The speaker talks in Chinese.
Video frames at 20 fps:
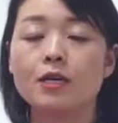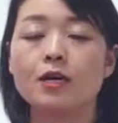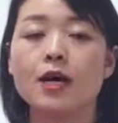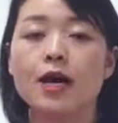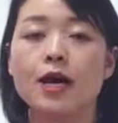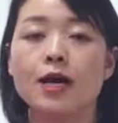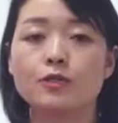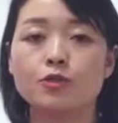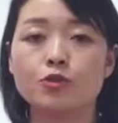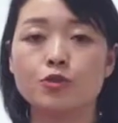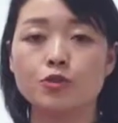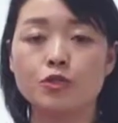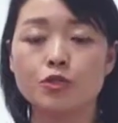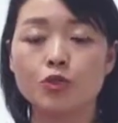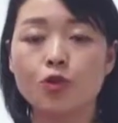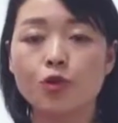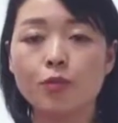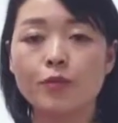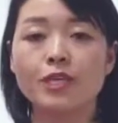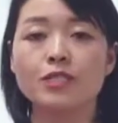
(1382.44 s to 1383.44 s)
个啊，就
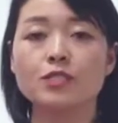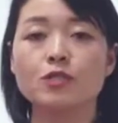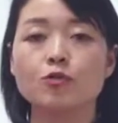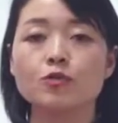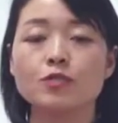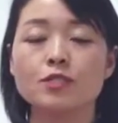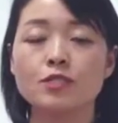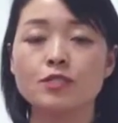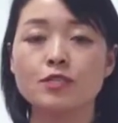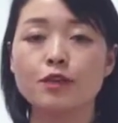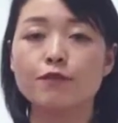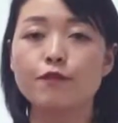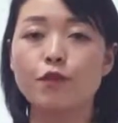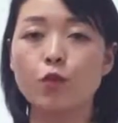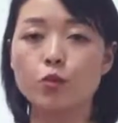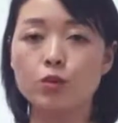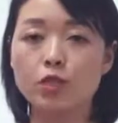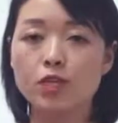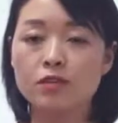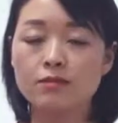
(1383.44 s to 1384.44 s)
是后面形容词接
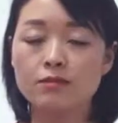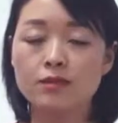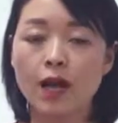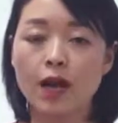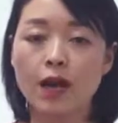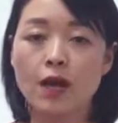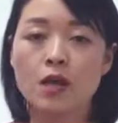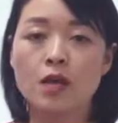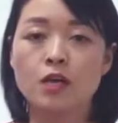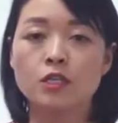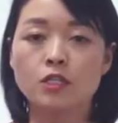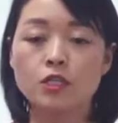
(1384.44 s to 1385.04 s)
否定的，